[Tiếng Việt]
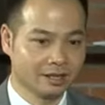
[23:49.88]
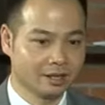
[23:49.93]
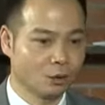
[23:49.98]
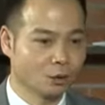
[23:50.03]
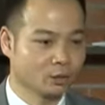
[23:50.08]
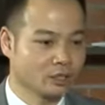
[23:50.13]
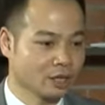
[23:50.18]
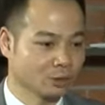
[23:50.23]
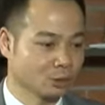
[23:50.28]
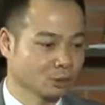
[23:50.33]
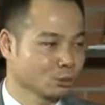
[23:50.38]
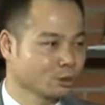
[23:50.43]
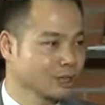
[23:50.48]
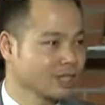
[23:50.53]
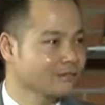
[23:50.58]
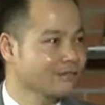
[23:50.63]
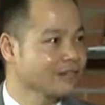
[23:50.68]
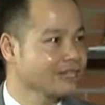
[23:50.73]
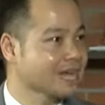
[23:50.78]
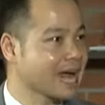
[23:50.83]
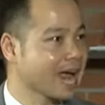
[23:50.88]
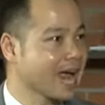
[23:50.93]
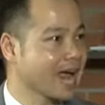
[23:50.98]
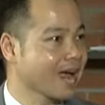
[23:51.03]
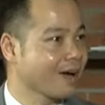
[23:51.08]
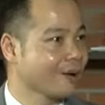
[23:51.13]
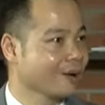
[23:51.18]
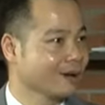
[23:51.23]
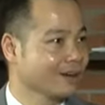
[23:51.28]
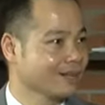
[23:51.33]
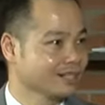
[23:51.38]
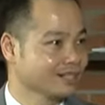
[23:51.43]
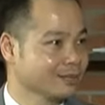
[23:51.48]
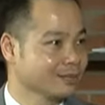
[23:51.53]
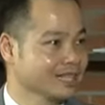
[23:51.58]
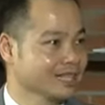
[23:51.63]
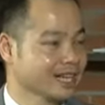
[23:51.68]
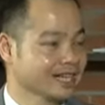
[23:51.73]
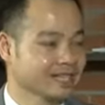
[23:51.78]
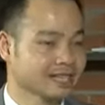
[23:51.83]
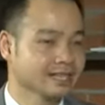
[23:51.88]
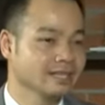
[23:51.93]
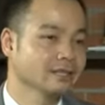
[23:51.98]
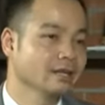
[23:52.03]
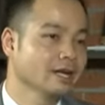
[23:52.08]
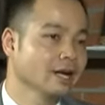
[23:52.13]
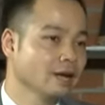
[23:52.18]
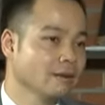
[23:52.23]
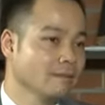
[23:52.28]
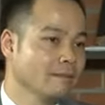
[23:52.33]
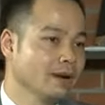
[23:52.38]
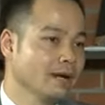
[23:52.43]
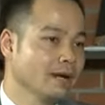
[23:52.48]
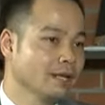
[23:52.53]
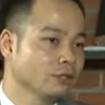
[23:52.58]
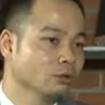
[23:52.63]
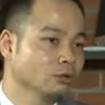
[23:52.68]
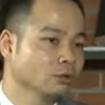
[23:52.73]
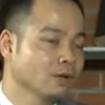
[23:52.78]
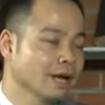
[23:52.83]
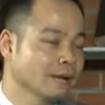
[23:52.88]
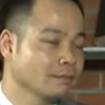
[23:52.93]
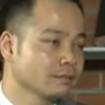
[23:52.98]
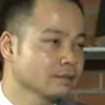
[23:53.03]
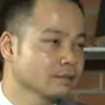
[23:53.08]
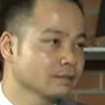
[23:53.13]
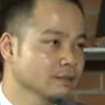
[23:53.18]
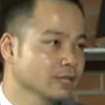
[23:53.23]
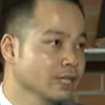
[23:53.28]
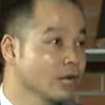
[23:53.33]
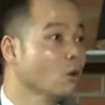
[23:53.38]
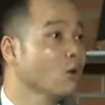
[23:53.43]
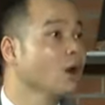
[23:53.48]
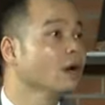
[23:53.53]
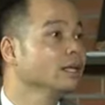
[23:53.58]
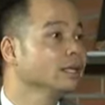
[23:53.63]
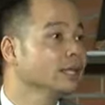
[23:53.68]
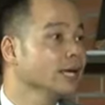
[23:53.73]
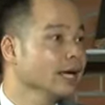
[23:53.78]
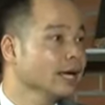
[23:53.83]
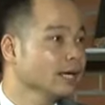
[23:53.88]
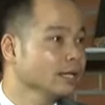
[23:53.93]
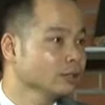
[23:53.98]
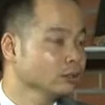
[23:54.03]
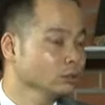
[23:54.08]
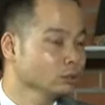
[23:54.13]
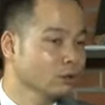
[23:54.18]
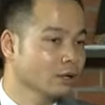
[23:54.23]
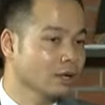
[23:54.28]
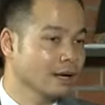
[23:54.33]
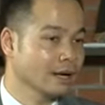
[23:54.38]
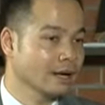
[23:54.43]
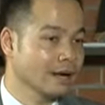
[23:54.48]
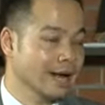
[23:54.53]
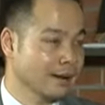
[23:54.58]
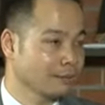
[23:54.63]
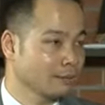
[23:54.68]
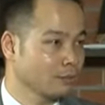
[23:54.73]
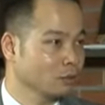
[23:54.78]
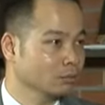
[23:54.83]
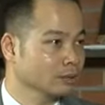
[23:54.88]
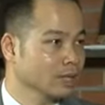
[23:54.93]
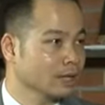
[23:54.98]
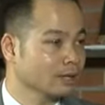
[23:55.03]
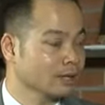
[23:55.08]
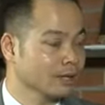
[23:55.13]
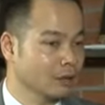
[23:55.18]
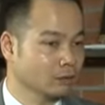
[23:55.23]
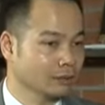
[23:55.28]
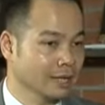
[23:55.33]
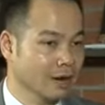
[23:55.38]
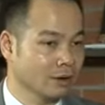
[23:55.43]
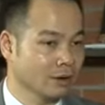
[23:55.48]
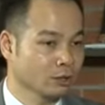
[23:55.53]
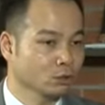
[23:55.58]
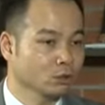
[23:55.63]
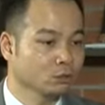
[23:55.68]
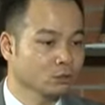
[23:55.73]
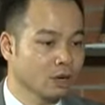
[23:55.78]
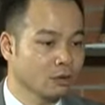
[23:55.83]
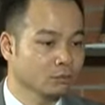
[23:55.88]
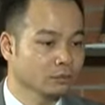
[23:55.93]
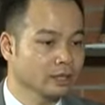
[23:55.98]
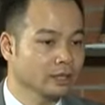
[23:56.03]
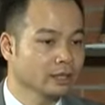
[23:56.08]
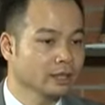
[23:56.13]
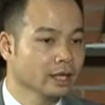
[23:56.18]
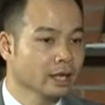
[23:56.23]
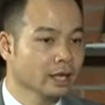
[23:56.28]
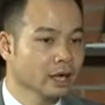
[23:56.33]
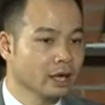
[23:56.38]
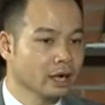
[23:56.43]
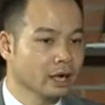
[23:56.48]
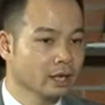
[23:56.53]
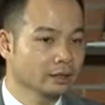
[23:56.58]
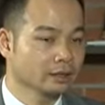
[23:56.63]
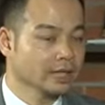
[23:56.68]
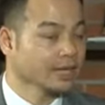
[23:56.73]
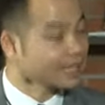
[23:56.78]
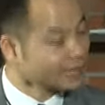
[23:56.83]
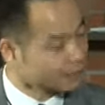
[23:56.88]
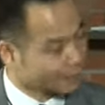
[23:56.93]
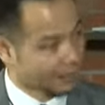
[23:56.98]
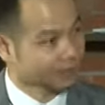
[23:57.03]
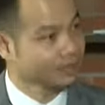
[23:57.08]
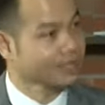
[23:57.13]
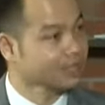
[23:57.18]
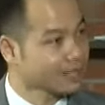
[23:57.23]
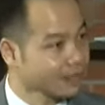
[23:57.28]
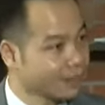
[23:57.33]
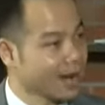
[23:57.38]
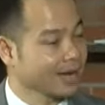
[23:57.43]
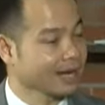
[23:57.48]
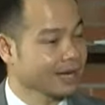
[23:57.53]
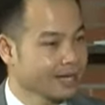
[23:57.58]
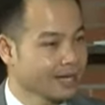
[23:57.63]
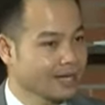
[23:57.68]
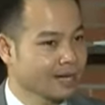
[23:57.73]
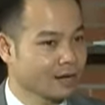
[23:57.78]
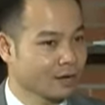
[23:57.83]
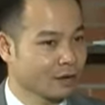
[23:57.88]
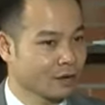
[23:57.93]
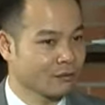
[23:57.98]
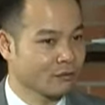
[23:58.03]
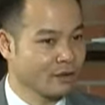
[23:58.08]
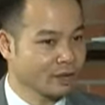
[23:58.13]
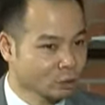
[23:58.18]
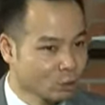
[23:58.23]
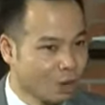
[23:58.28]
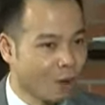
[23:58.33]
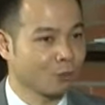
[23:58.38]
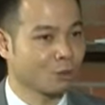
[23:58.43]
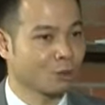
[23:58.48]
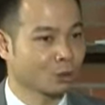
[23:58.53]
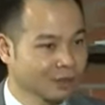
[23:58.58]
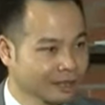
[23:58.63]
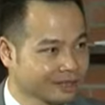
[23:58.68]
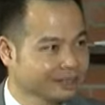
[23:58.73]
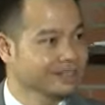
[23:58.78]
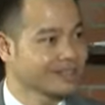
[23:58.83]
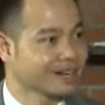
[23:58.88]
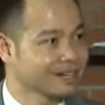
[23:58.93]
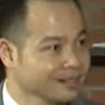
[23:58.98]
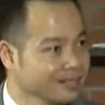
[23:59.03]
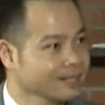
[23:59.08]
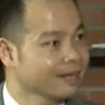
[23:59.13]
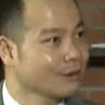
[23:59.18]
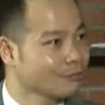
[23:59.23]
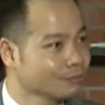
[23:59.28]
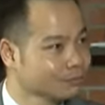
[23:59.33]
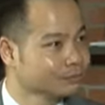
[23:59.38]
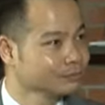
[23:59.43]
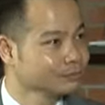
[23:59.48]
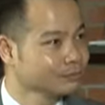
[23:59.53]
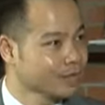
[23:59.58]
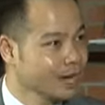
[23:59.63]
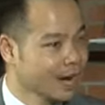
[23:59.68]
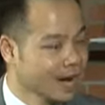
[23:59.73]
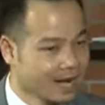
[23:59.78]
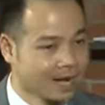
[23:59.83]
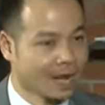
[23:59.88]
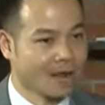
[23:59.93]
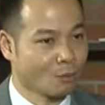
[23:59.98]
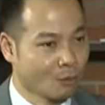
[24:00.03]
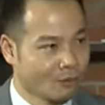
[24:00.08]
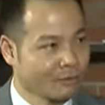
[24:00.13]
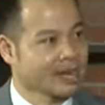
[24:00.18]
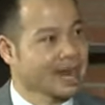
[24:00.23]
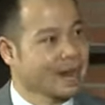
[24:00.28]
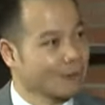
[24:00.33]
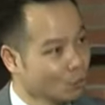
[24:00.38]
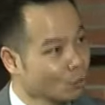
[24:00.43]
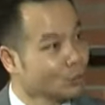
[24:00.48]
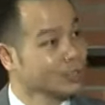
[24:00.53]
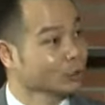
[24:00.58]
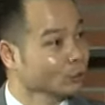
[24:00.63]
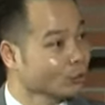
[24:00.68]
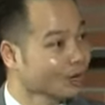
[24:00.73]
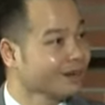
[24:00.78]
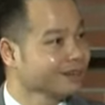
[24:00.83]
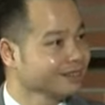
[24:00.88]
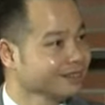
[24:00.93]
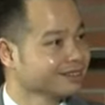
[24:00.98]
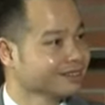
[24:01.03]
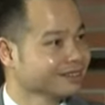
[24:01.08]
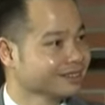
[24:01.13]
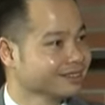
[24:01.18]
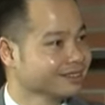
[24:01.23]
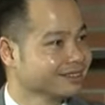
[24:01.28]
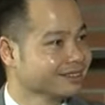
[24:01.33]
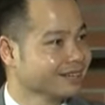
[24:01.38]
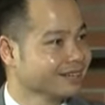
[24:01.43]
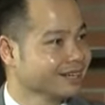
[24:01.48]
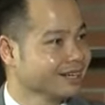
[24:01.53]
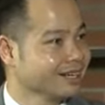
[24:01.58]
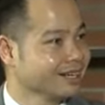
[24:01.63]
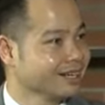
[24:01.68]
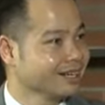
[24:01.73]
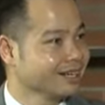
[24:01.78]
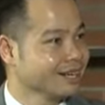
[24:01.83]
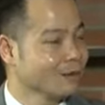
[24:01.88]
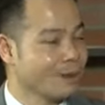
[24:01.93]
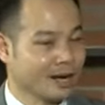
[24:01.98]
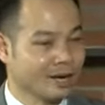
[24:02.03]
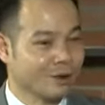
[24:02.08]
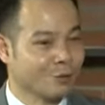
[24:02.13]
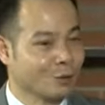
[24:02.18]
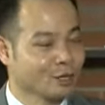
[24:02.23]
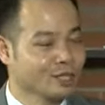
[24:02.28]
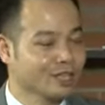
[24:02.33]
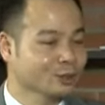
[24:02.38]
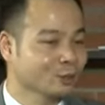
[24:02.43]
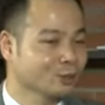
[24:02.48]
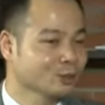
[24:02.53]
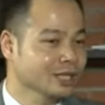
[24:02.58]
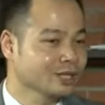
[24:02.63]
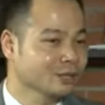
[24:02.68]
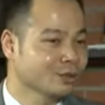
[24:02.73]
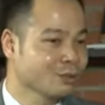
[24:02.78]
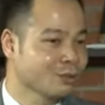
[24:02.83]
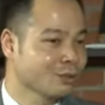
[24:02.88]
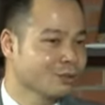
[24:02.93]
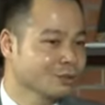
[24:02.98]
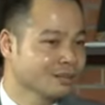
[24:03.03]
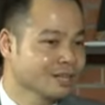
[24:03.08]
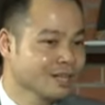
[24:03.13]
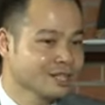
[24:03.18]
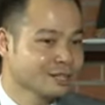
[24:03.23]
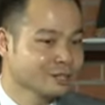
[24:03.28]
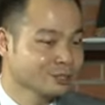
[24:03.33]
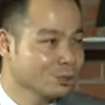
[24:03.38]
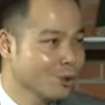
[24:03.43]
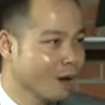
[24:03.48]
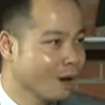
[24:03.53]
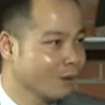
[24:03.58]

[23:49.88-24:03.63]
hỗ trợ thủ tục xin visa hoặc là chứng minh tài chính, mà chúng tôi làm nhiều hơn thế. Chúng tôi làm công tác đào tạo là giúp cho học sinh xác định được bản thân các bạn ấy là việc du học có thật sự cần thiết không, hay là học ở Việt Nam cũng có thể tốt hơn. Nếu bạn ấy không có những cái tố chất của một người du